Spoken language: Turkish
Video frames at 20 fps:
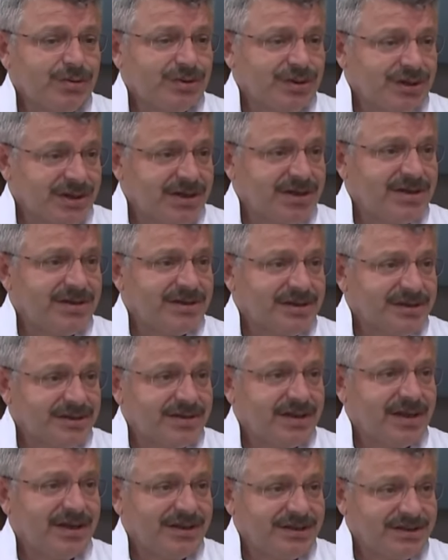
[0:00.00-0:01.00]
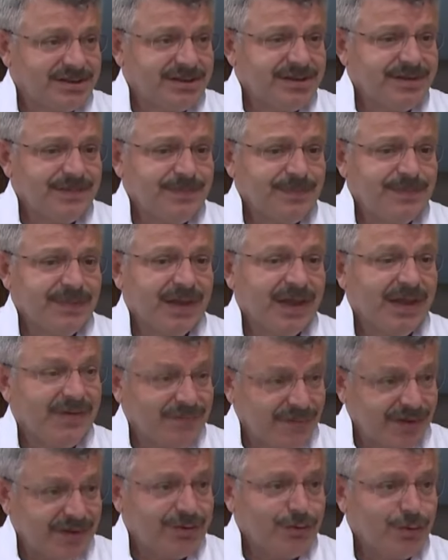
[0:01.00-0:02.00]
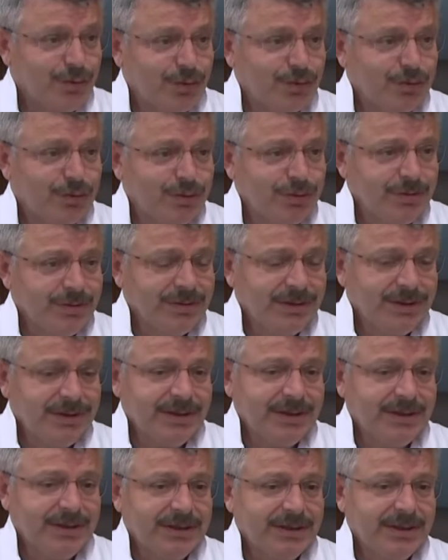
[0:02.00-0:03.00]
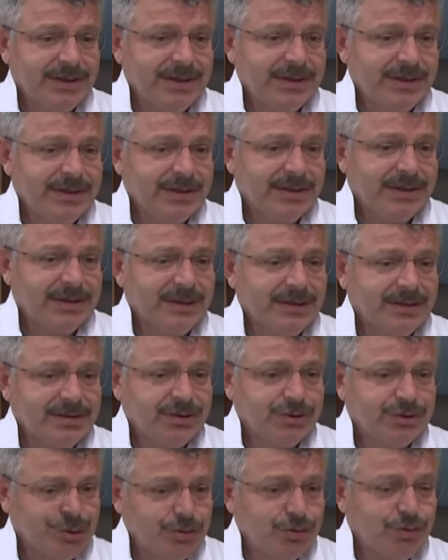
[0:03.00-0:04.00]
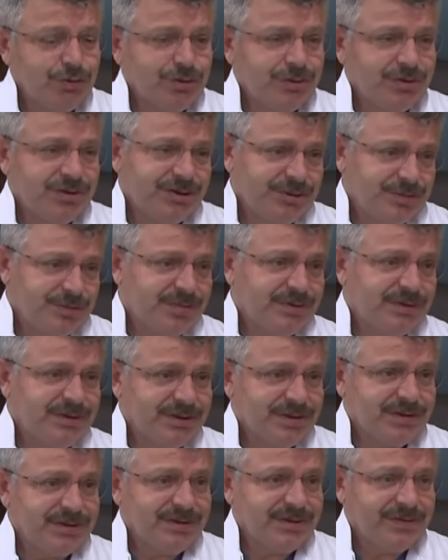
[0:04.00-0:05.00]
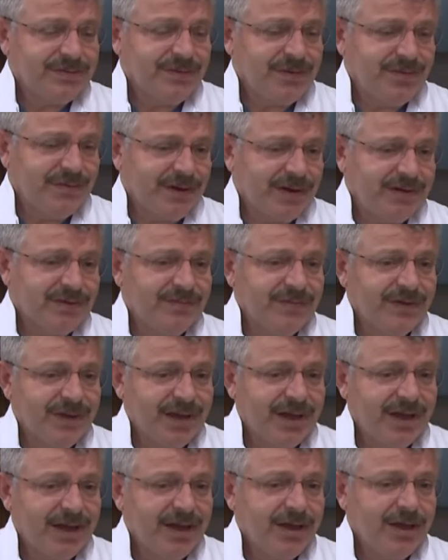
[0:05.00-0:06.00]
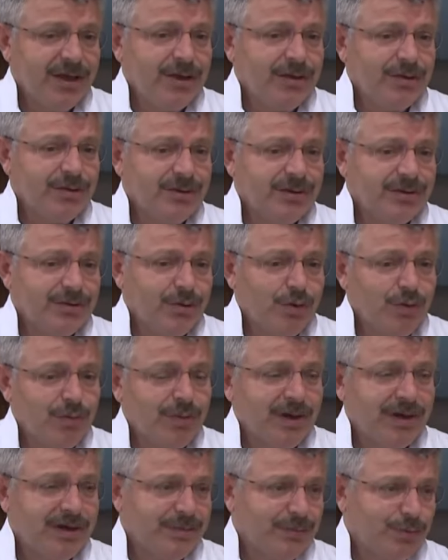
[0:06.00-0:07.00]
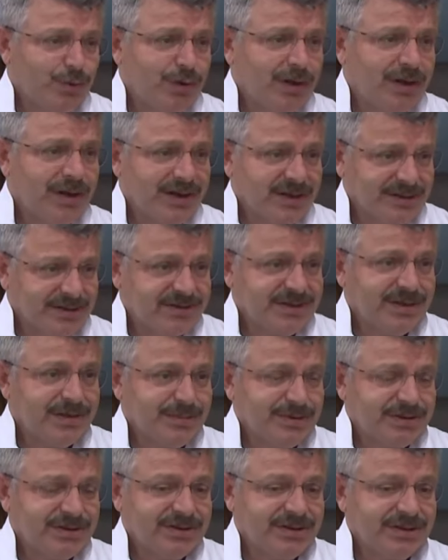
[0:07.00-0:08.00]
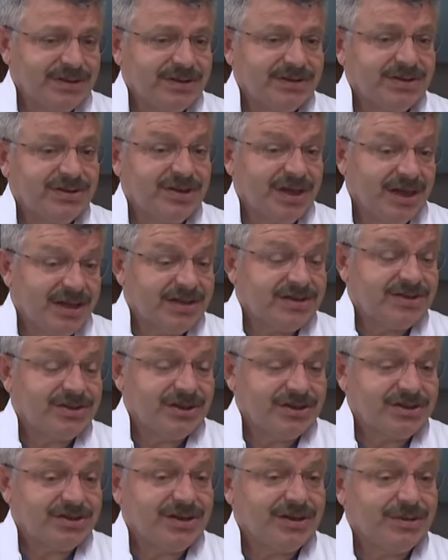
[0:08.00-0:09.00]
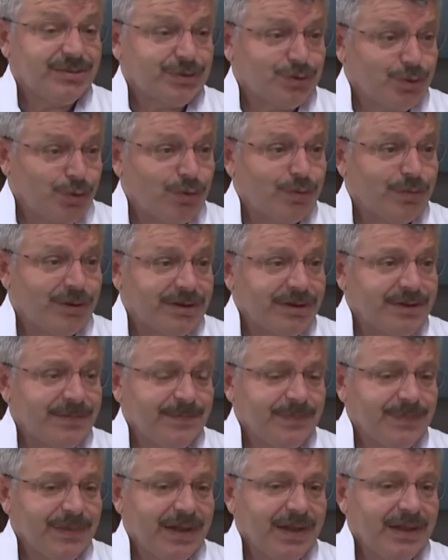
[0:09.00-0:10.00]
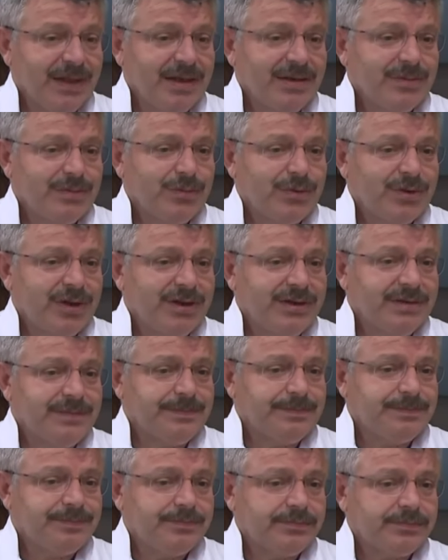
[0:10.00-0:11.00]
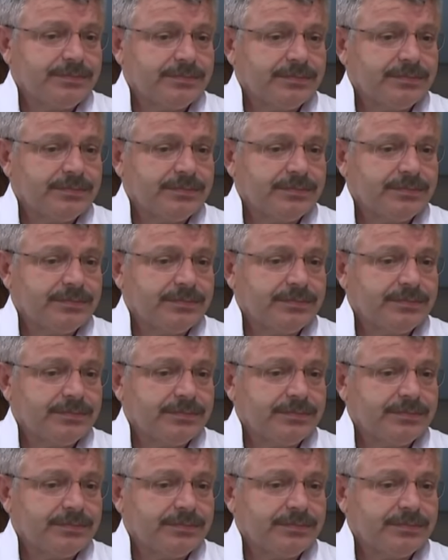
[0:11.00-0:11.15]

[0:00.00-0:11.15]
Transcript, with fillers: 146 tanesi enfekte oldu. E, şükür hiçbir vefat veya yoğun bakımda olan hastamız, sağlık çalışanımız olmadı. Bunların